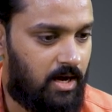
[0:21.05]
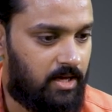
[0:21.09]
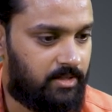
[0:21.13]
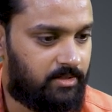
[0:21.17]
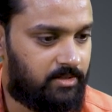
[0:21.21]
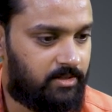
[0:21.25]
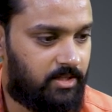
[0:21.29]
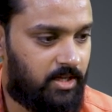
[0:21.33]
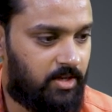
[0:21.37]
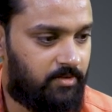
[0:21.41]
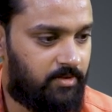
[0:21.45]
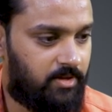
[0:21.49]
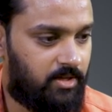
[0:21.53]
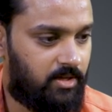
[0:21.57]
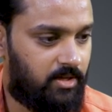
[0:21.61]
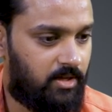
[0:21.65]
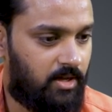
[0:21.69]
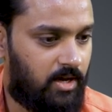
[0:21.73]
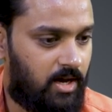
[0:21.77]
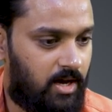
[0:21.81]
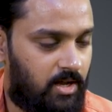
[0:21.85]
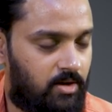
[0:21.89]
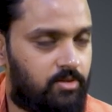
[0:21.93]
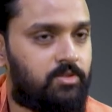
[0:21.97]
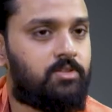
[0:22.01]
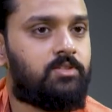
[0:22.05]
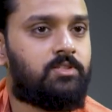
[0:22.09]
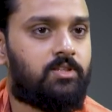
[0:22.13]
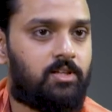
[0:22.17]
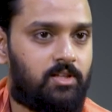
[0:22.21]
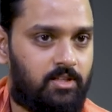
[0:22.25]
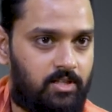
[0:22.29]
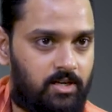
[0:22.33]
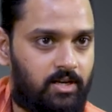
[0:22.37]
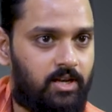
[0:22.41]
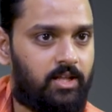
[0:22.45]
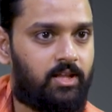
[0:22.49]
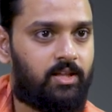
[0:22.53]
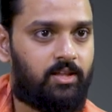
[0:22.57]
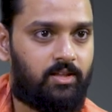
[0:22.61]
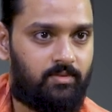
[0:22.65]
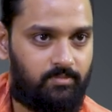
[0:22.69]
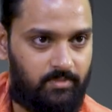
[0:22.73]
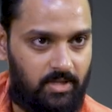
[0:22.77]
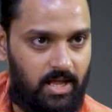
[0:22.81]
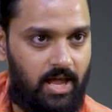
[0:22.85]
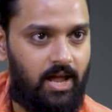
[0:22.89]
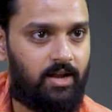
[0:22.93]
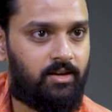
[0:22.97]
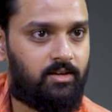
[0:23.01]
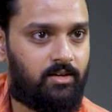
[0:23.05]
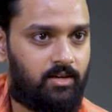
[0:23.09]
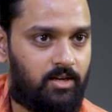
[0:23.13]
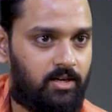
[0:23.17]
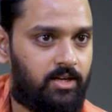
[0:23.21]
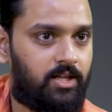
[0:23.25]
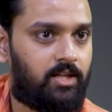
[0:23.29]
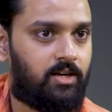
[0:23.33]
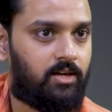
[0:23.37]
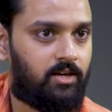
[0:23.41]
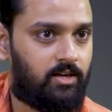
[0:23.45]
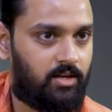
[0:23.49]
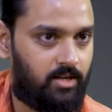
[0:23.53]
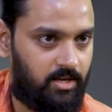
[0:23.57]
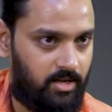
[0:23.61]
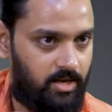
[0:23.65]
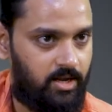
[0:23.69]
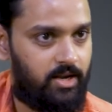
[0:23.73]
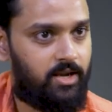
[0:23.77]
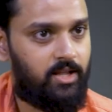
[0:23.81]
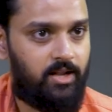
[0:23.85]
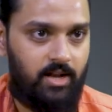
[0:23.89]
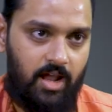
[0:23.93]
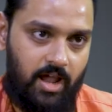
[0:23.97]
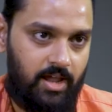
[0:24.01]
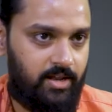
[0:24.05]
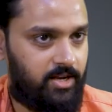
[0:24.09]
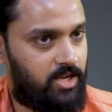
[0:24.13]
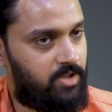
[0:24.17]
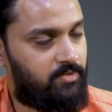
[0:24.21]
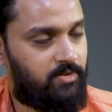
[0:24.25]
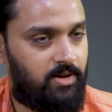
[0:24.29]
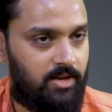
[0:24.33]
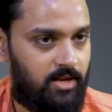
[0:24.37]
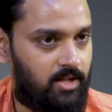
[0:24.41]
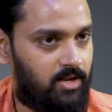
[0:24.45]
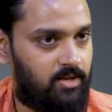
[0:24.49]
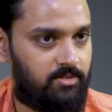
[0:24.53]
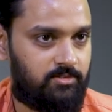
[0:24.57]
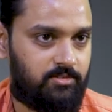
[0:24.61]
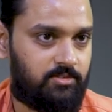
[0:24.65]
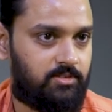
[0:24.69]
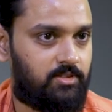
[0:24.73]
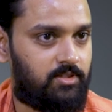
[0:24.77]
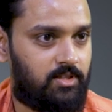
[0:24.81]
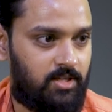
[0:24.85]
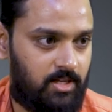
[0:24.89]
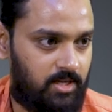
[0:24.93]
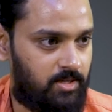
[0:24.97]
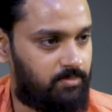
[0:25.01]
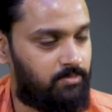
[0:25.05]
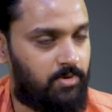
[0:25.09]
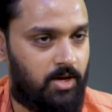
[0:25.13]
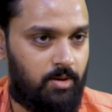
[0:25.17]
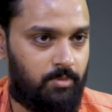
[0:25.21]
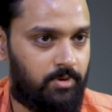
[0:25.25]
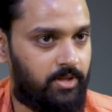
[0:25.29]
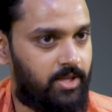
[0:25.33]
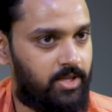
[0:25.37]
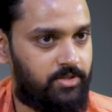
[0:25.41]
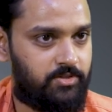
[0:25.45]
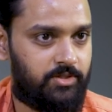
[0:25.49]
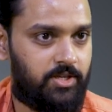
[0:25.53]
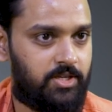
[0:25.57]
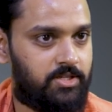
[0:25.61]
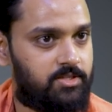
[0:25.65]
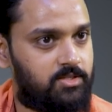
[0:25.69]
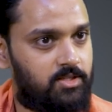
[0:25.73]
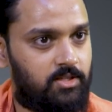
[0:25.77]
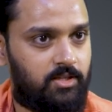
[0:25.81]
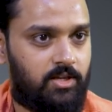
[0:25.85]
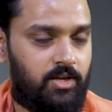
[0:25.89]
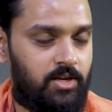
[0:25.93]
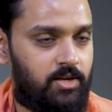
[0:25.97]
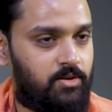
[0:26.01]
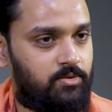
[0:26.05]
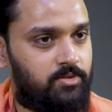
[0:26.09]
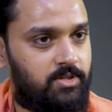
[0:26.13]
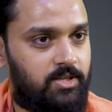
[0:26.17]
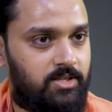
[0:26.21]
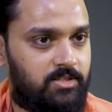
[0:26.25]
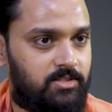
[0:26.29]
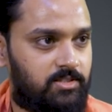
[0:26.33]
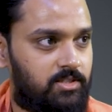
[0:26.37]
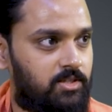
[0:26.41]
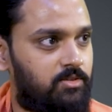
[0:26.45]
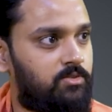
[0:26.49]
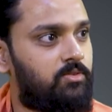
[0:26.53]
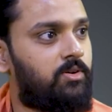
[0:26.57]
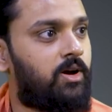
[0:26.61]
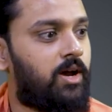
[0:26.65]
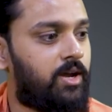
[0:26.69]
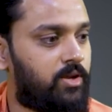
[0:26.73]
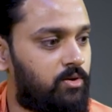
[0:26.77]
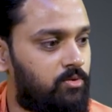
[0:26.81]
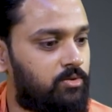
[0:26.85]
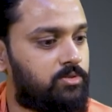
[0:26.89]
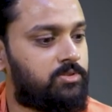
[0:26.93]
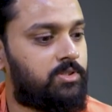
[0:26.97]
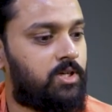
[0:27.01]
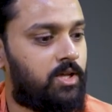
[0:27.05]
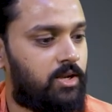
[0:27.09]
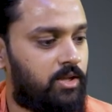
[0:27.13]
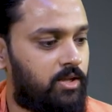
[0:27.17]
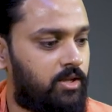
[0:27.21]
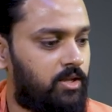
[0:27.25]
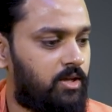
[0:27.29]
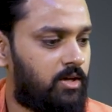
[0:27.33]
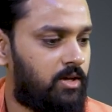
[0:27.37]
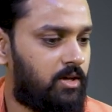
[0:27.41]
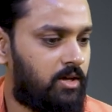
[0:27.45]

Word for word: అంతేమీ ఆలోచించలేదు అంటే యాక్టర్ డైరెక్టర్ ఏంటి అని ఆయన ఏమీ అలా ఆలోచించలేదు అలా మామూలుగా ఎడ్యుకేషనల్ కంటిన్యూ చేస్తున్నాము ఆయన ఒకసారి